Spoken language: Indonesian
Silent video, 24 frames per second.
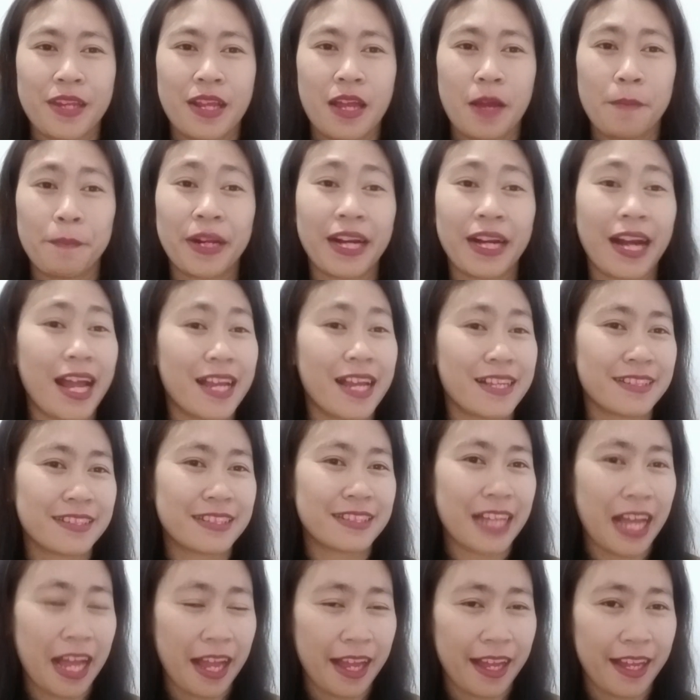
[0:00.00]

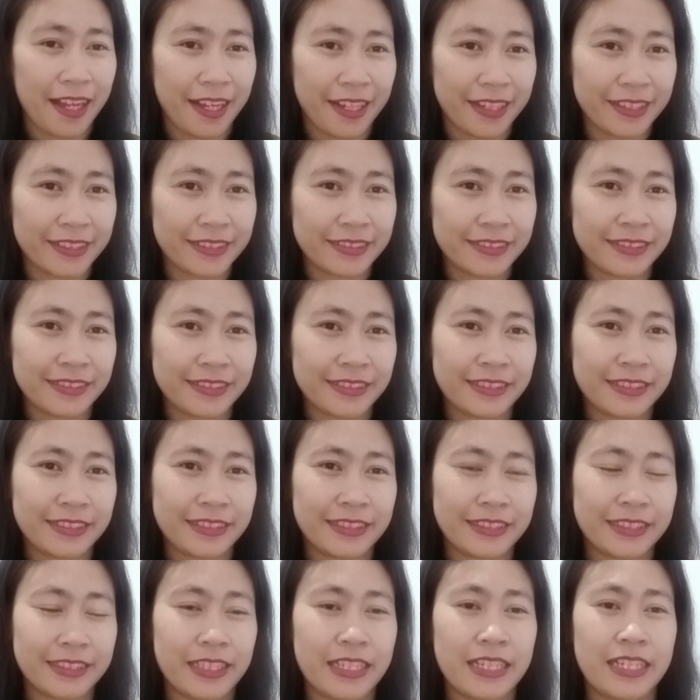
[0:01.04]
perasaan
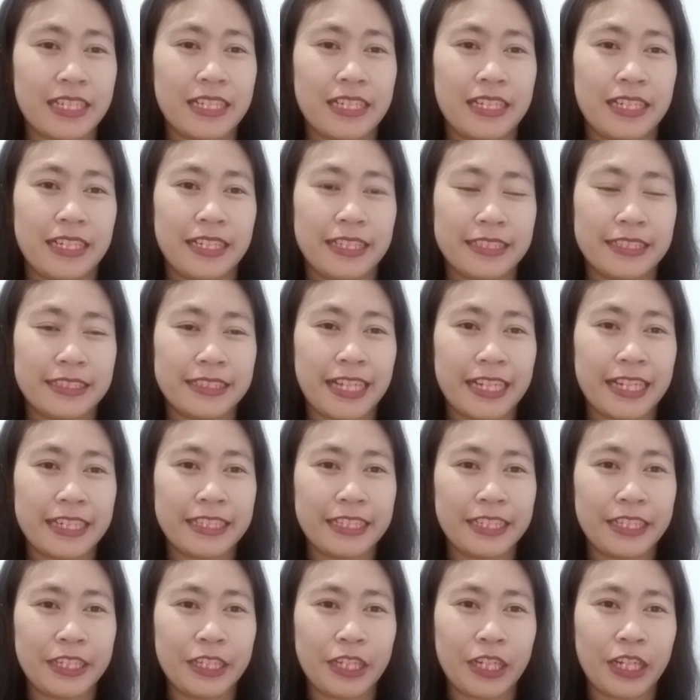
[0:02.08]

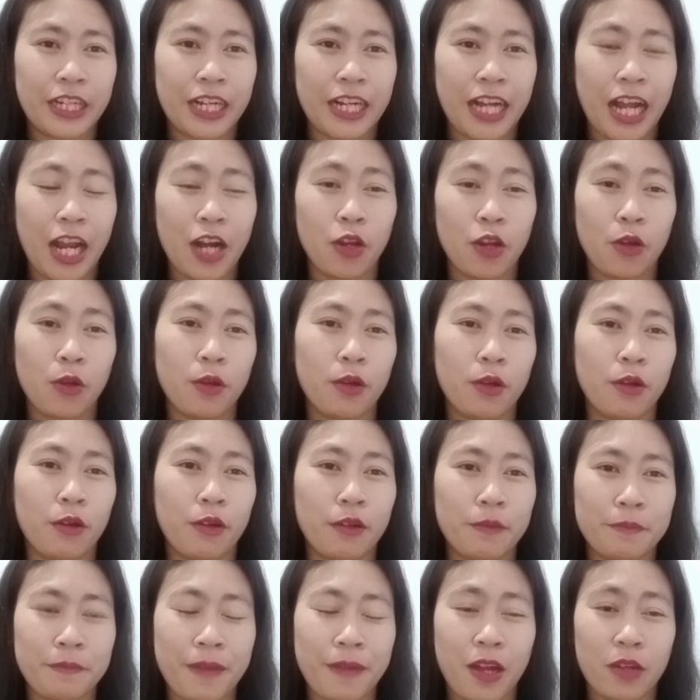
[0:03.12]
jadi
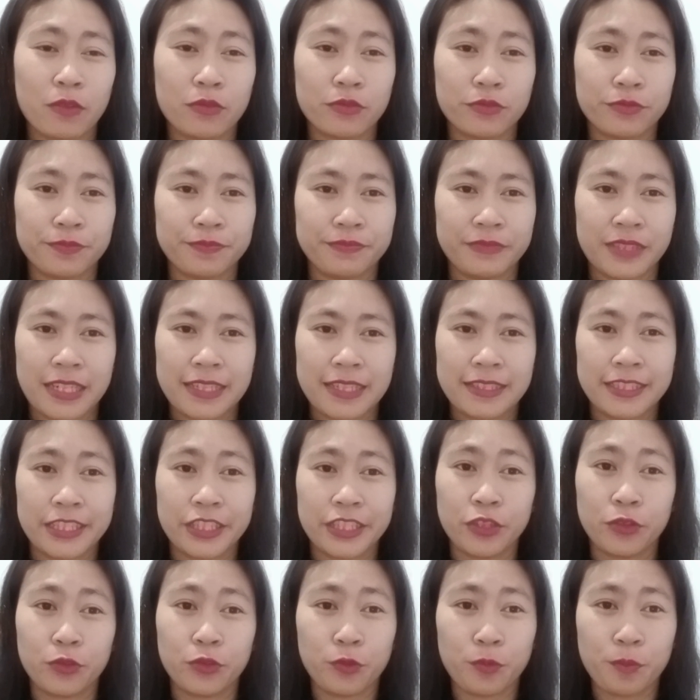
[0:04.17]
kalau mau
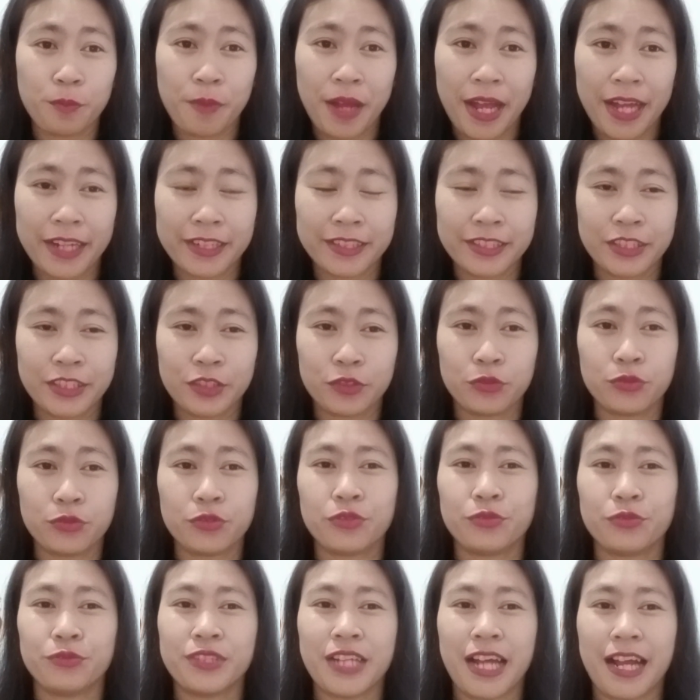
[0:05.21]
ciuman itu
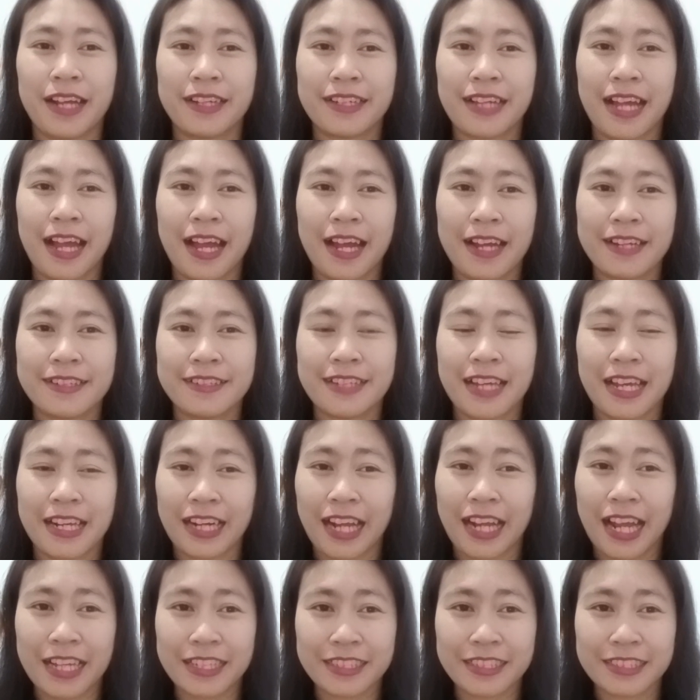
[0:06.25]
sudah nggak ada
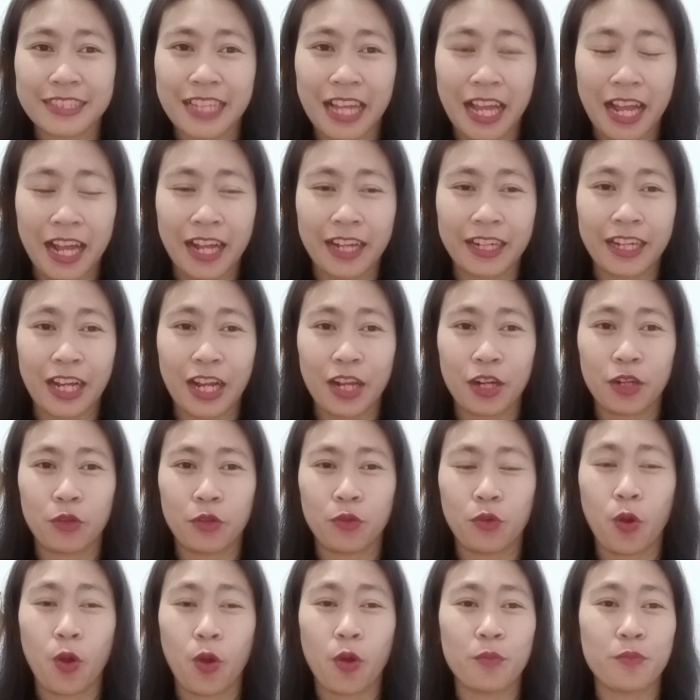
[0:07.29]
rasa, kalau
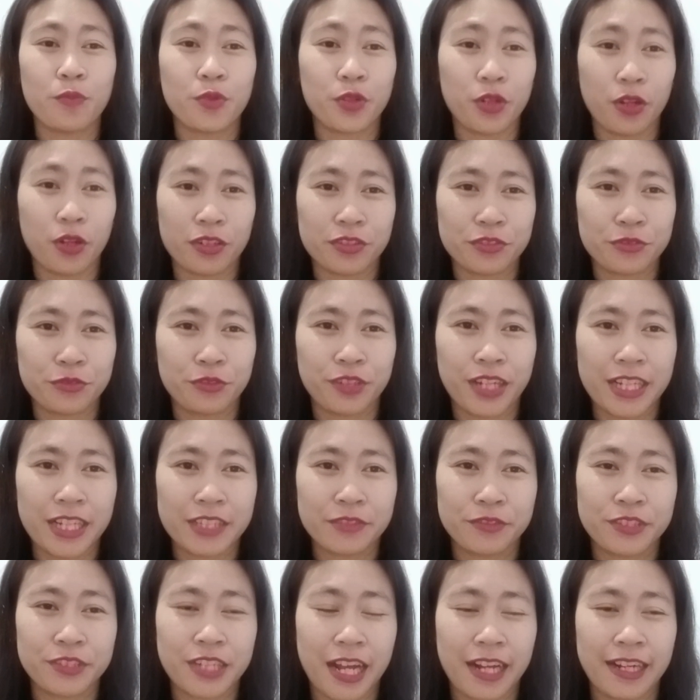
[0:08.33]
ngobrol juga
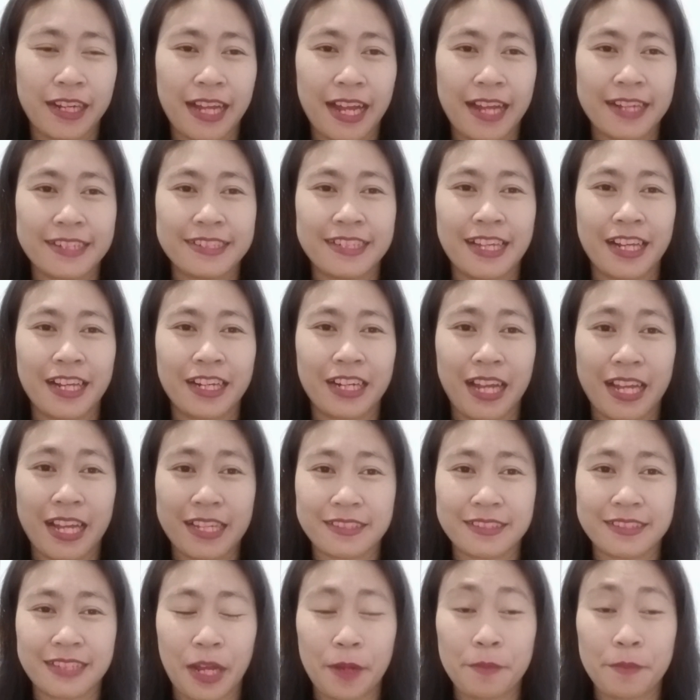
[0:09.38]
sudah nggak ada
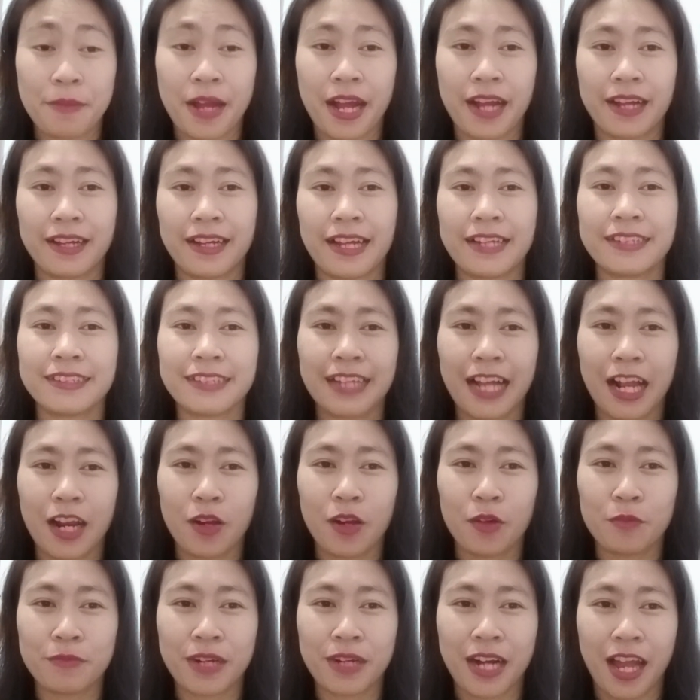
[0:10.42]
rasa, bahkan
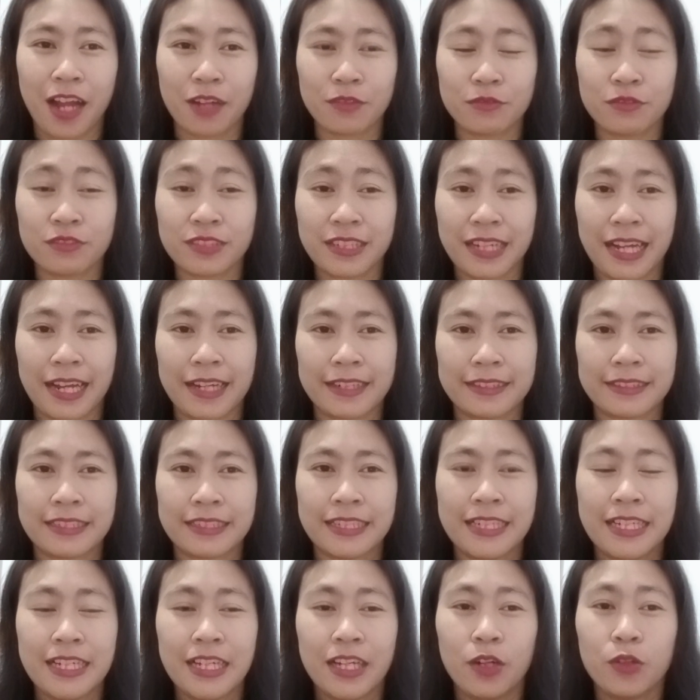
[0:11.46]
kalau melakukan
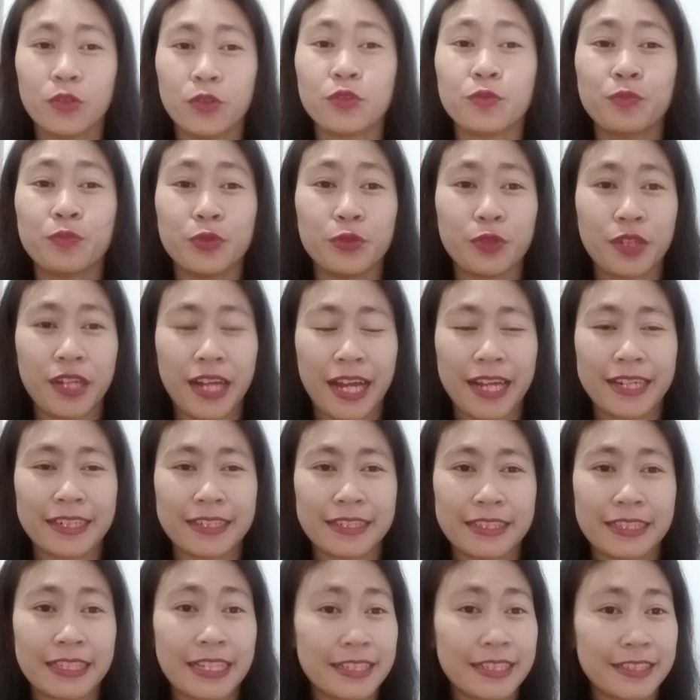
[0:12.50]

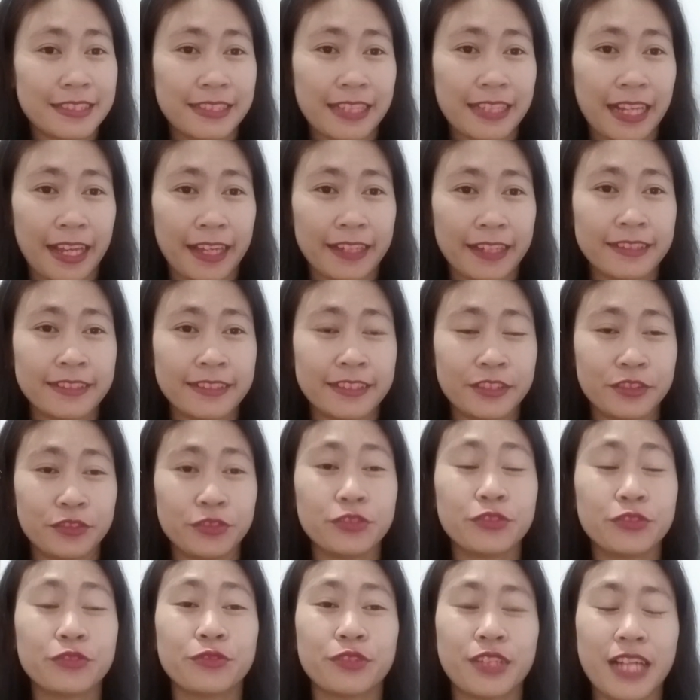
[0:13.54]
hubungan seks
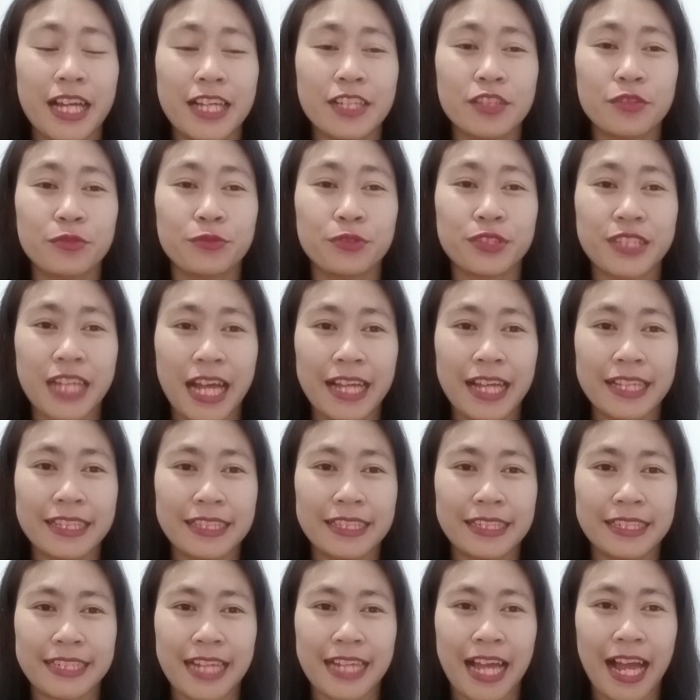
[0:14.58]
itu juga sudah
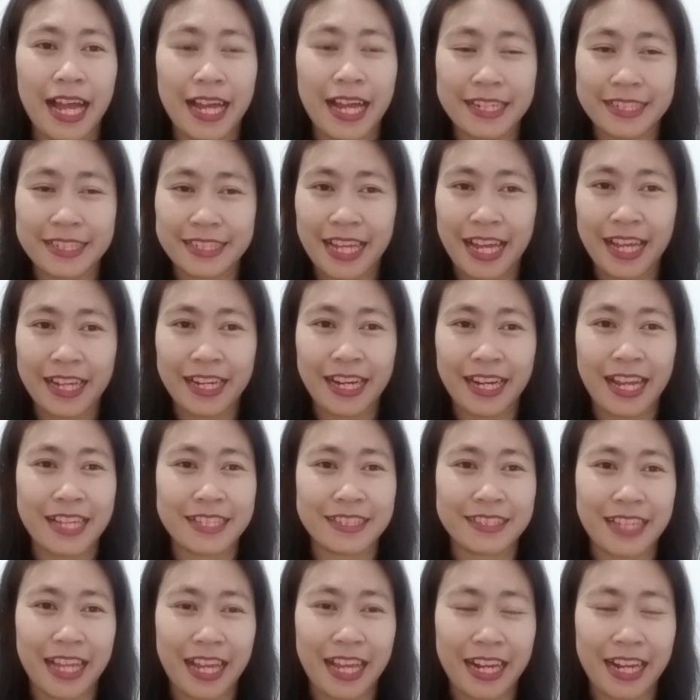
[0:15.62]
tidak ada rasa